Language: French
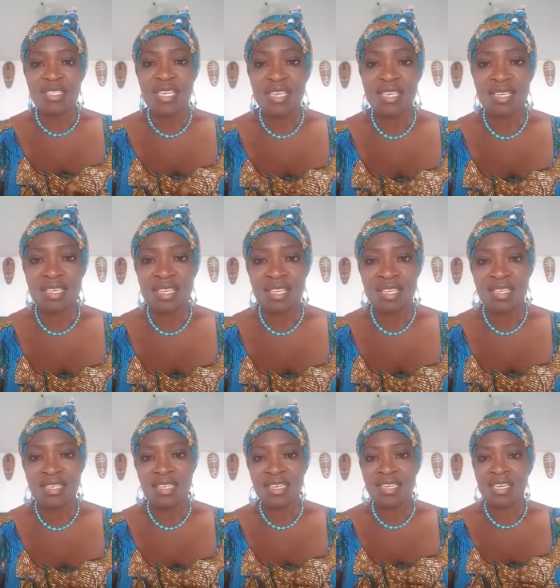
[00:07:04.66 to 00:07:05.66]
yeke
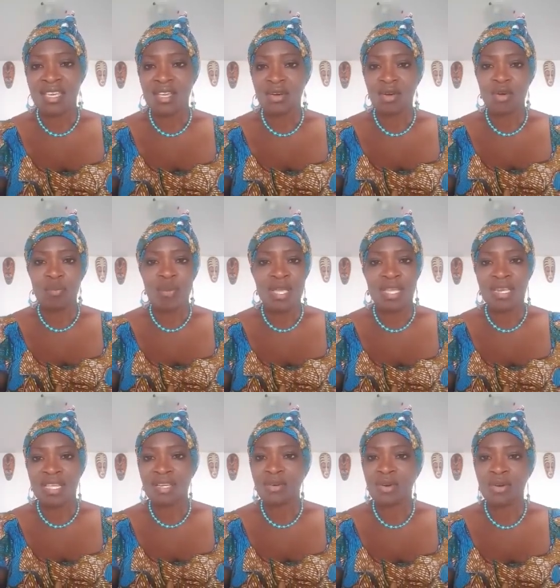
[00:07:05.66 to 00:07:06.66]
yeke
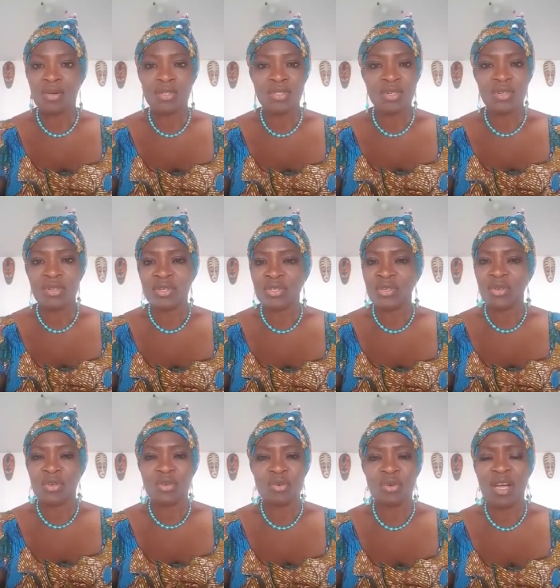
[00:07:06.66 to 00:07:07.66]
opeleko no
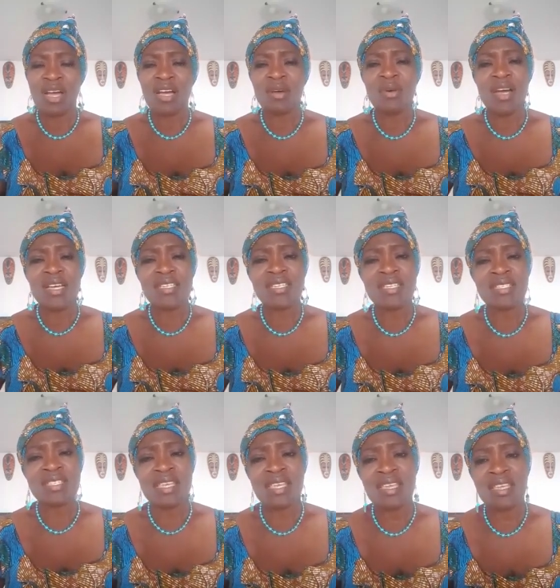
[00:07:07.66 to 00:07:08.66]
yoku awani
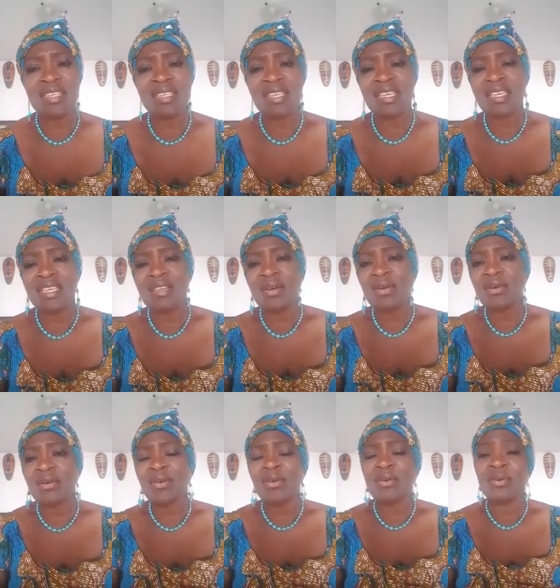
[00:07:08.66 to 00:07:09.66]
teiri yo
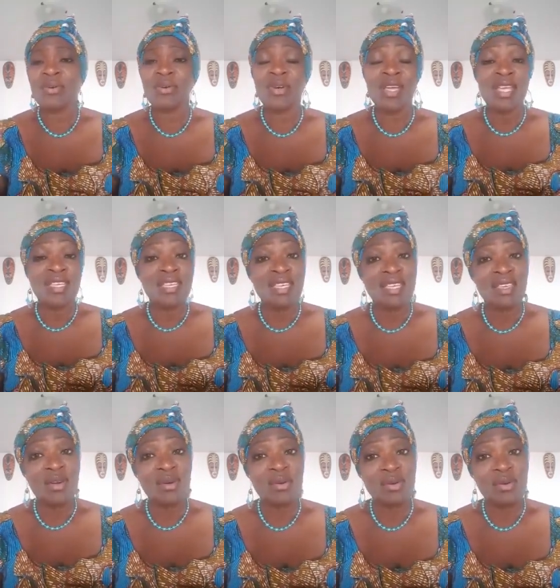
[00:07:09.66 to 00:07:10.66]

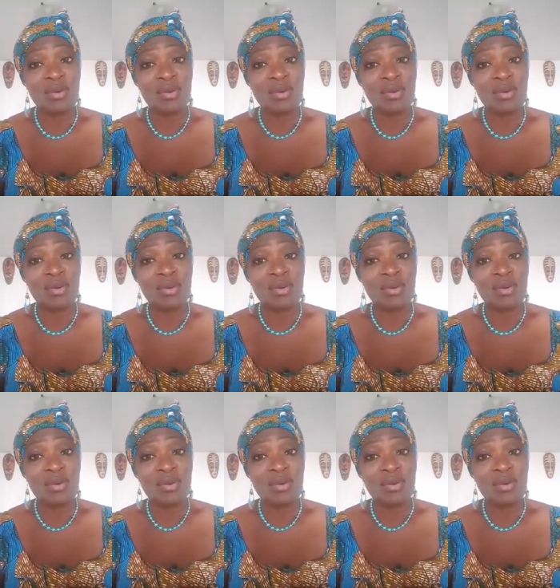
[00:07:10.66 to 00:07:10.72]
yo